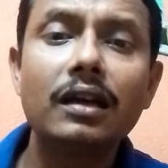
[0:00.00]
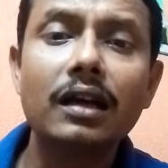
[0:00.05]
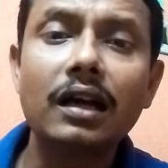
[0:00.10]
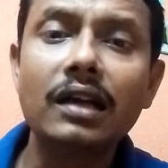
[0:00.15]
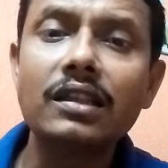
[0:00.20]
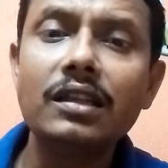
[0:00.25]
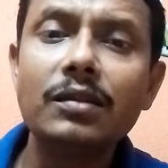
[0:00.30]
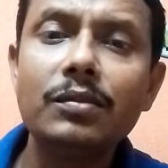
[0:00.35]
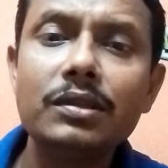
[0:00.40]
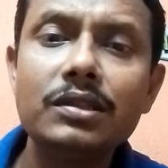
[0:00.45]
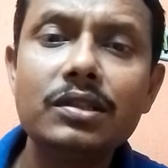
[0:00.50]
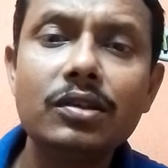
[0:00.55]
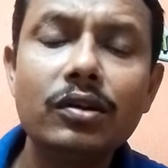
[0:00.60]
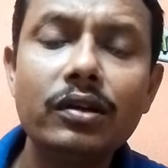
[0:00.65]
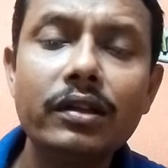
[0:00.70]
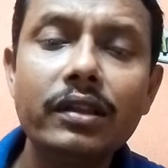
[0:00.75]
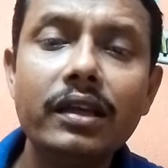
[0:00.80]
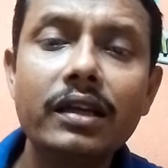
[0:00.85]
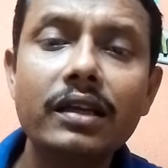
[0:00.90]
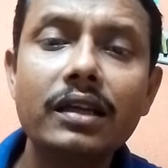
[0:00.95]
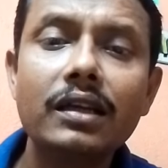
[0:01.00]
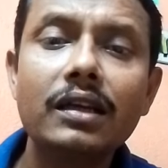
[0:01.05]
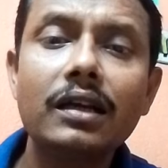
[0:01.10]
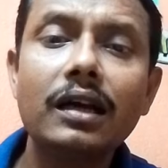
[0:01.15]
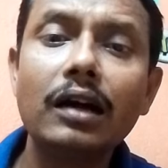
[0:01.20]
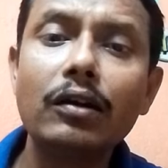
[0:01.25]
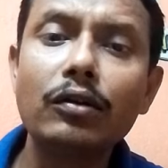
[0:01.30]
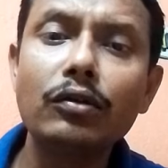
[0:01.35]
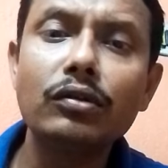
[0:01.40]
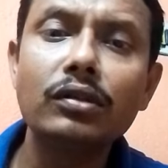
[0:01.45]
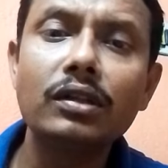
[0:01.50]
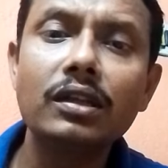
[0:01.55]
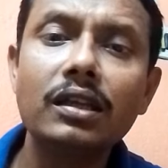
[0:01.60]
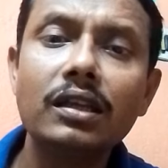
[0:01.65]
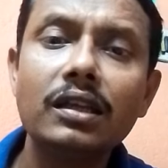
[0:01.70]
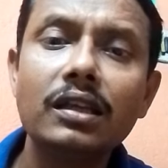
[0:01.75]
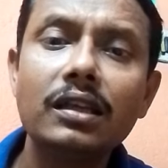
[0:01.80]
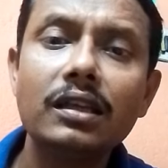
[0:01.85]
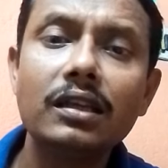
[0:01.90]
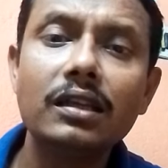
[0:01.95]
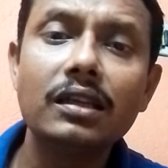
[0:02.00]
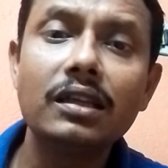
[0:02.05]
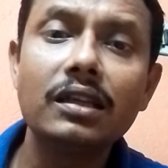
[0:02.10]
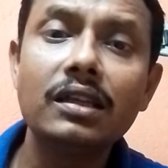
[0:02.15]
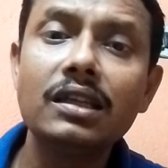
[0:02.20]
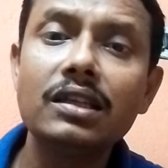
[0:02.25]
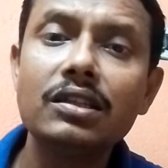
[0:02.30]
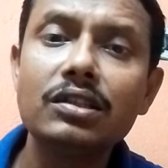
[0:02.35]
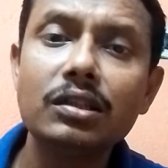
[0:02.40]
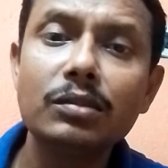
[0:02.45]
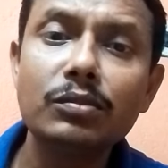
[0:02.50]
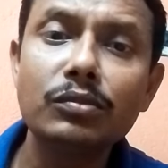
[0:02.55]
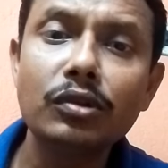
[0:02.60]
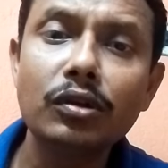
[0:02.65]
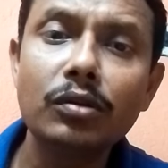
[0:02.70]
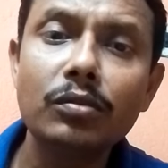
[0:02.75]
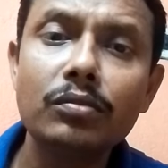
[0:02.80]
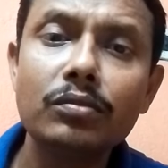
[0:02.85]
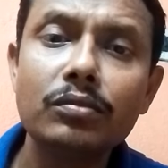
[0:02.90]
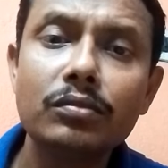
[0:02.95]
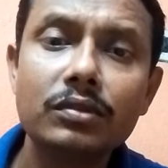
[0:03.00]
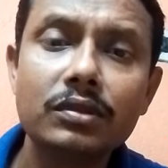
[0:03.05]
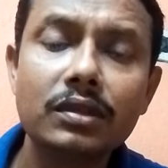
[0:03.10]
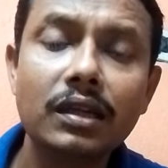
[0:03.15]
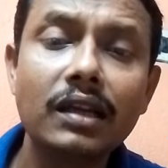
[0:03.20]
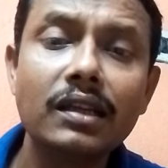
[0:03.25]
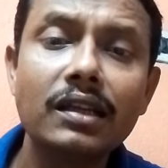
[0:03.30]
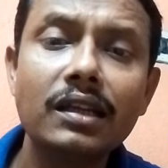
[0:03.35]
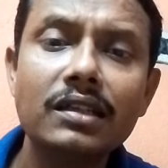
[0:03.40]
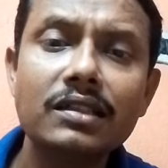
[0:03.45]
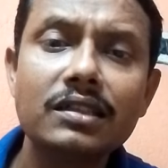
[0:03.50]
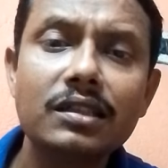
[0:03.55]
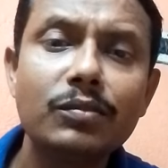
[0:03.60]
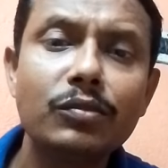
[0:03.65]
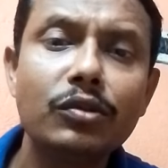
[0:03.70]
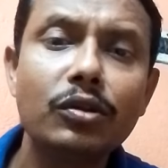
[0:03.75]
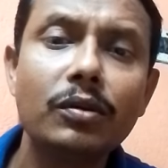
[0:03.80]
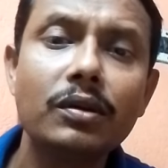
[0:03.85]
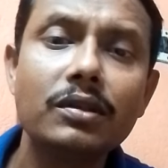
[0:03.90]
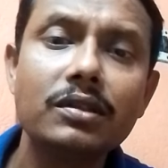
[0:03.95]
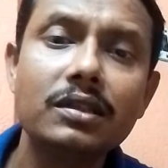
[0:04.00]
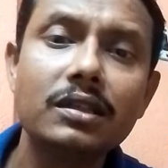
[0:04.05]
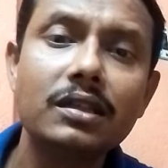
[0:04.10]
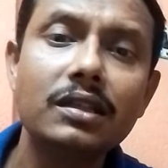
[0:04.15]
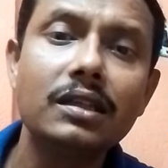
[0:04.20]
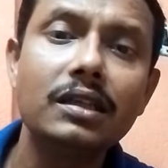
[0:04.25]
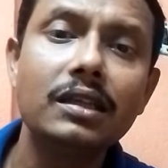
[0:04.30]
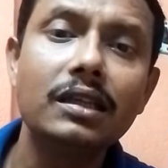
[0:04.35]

কাদের বেশি হয়ে থাকে কারণ কি কী কী সিমটম সাইন অ্যান্ড সিমটম আছে